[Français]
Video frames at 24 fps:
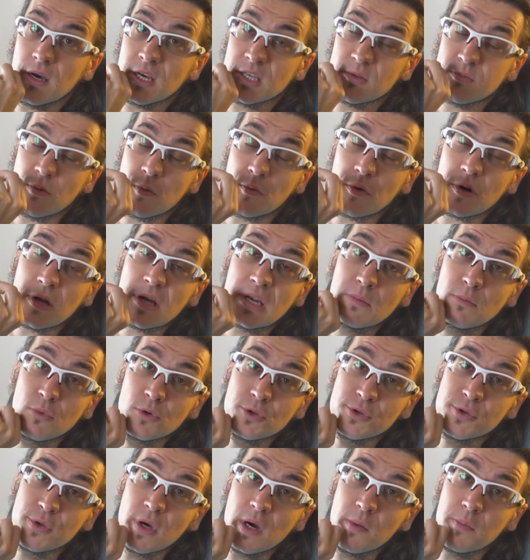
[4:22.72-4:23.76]
À ce moment-là, il est
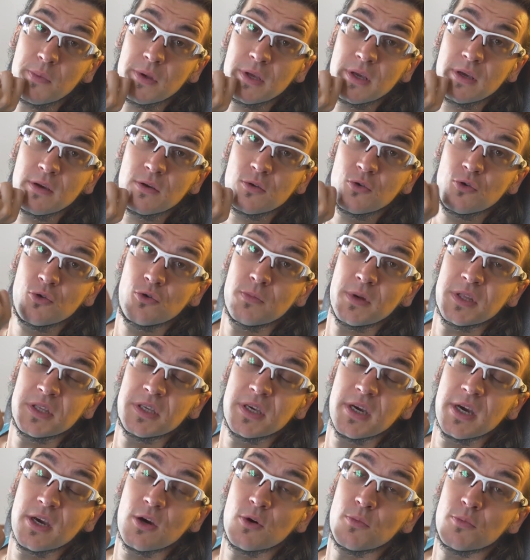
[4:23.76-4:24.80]
bon de se rappeler qu'une
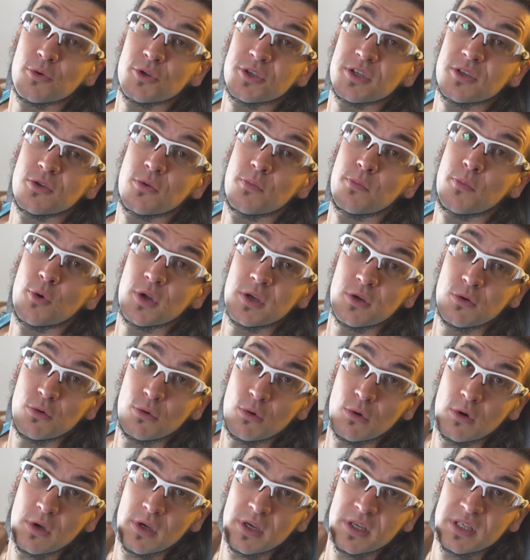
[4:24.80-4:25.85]
matière est composée de
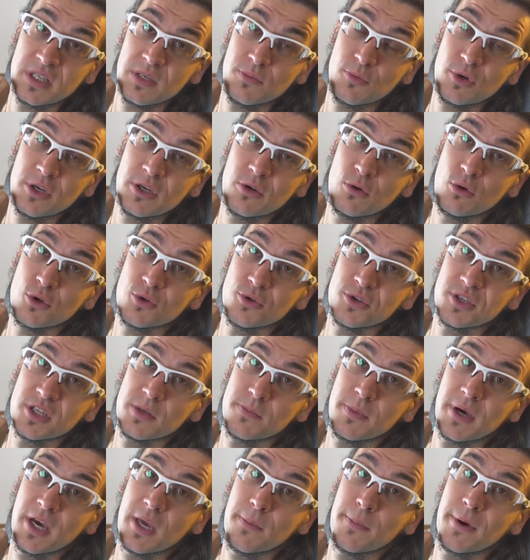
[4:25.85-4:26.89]
molécules, et ces molécules sont
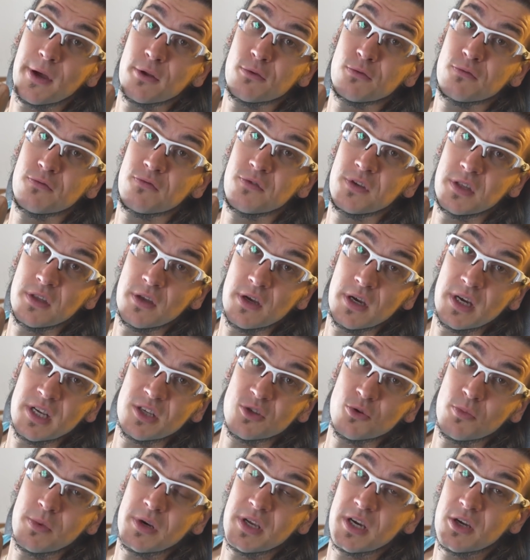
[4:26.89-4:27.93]
séparées par du vide.
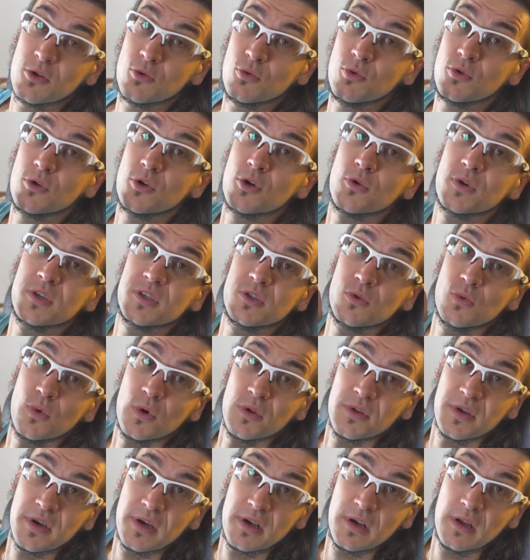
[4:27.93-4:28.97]
Elles ont malgré tout une cohésion
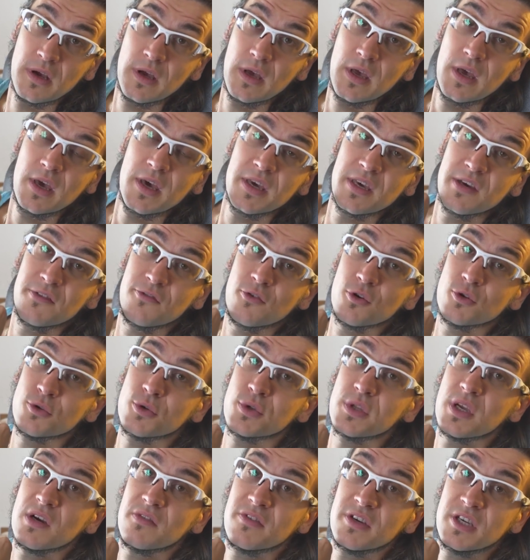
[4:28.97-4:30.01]
entre elles. Et à force de
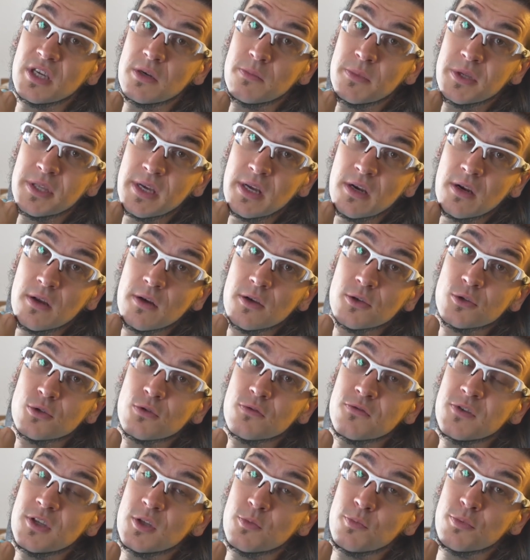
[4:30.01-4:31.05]
travailler le métal, ce
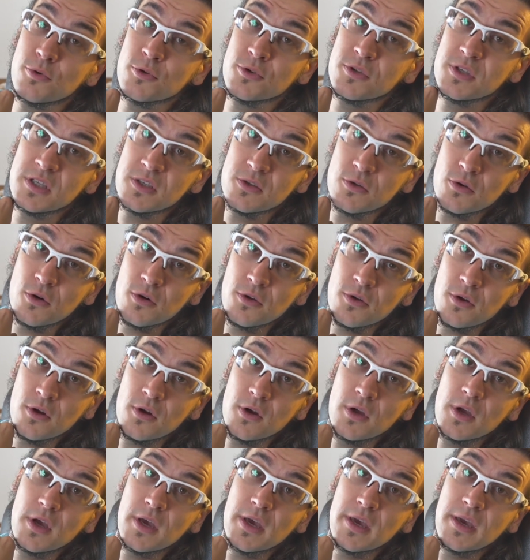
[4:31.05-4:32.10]
vide peut se distordre,
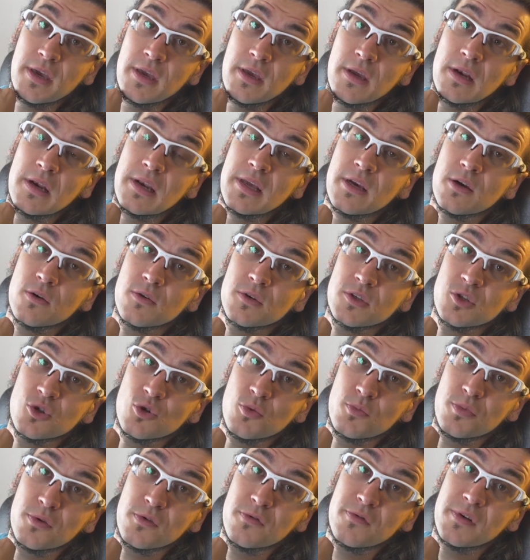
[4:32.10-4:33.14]
et les
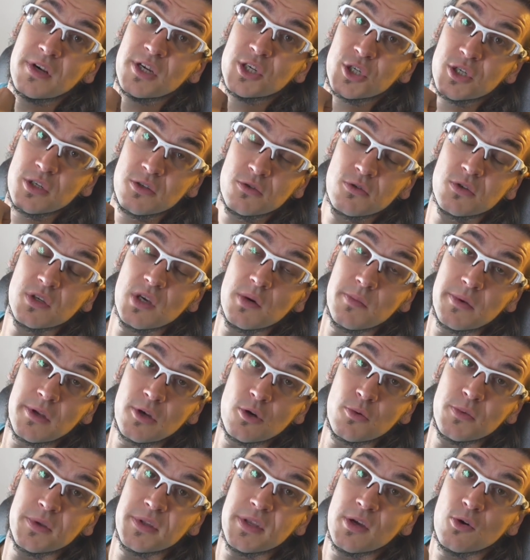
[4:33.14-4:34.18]
cohésions peuvent lâcher, ce qui amène
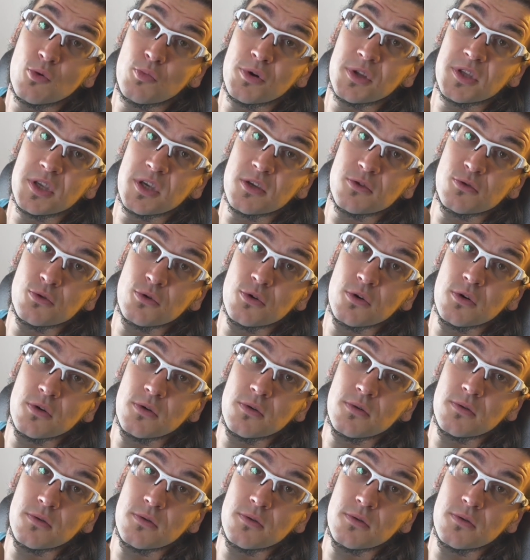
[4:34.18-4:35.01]
le métal au point de cassure.